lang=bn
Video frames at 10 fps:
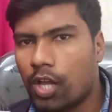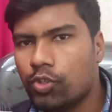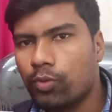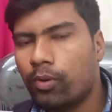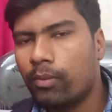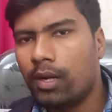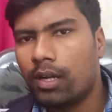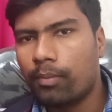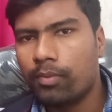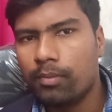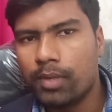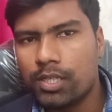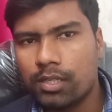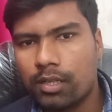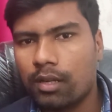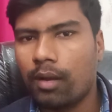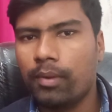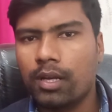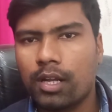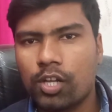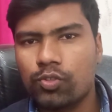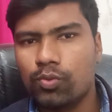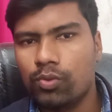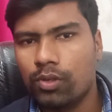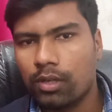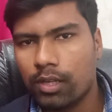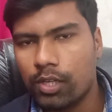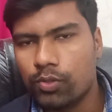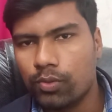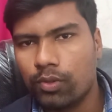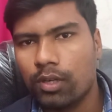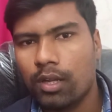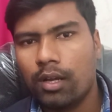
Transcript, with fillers: কাজুর পরিমাণটা আপনি বেশি খাবেন কাজু খেজুর